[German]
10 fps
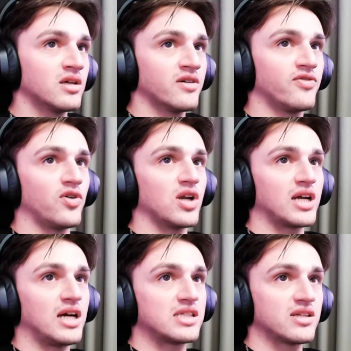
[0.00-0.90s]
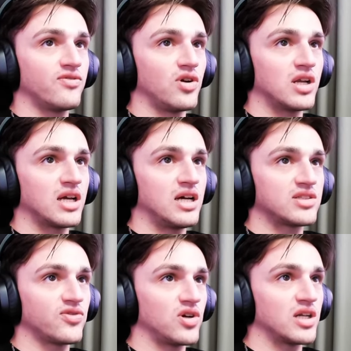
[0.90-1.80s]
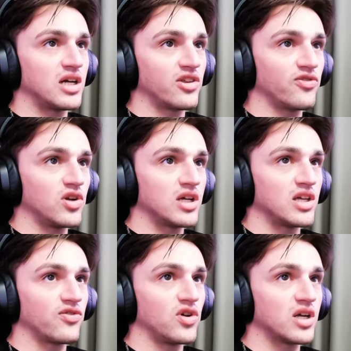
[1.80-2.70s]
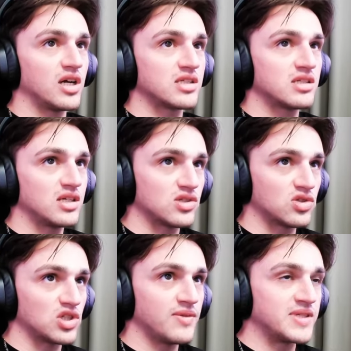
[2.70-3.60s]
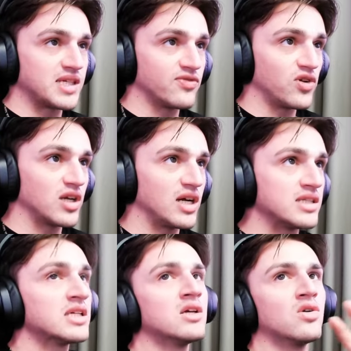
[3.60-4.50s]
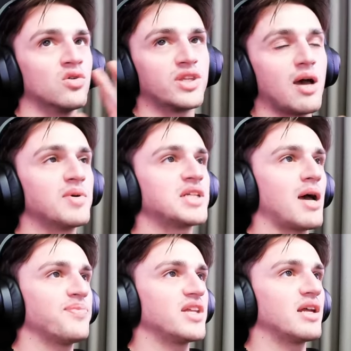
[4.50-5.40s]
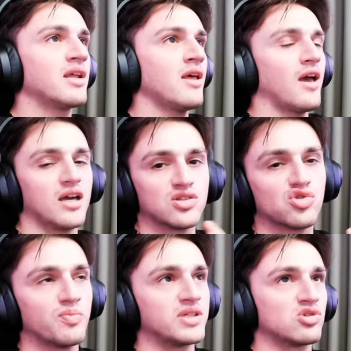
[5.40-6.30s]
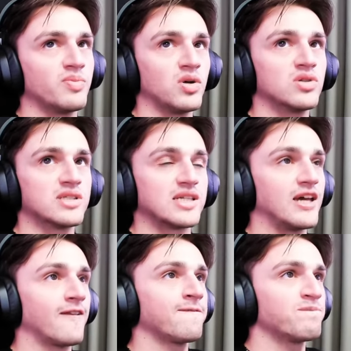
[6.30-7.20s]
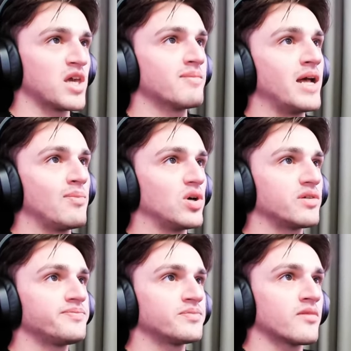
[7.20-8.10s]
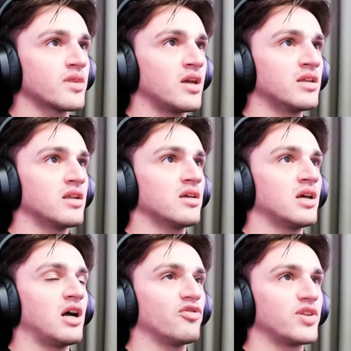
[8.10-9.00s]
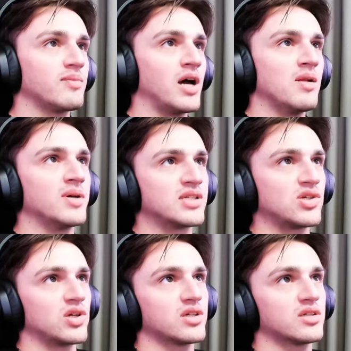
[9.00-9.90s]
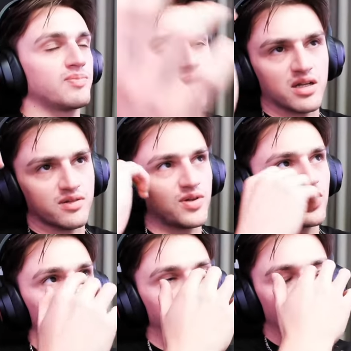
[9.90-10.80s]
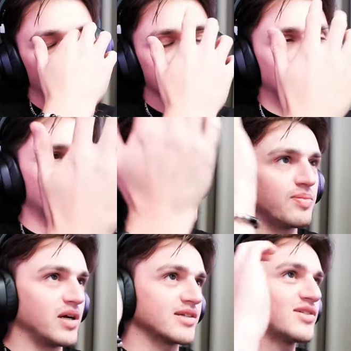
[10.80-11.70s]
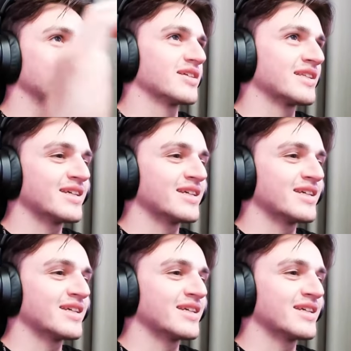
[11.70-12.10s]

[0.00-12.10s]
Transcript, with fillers: Vollgas, Vollgas, Vollgas, Vollgas, Vollgas. Also so schnell wie es geht, Vollgas. Und damit habt ihr dann eine super, super Rundenzeit in Melbourne in, äh, auf dem Albert Circuit Park, wie auch immer der heißt, Albert Park Circuit.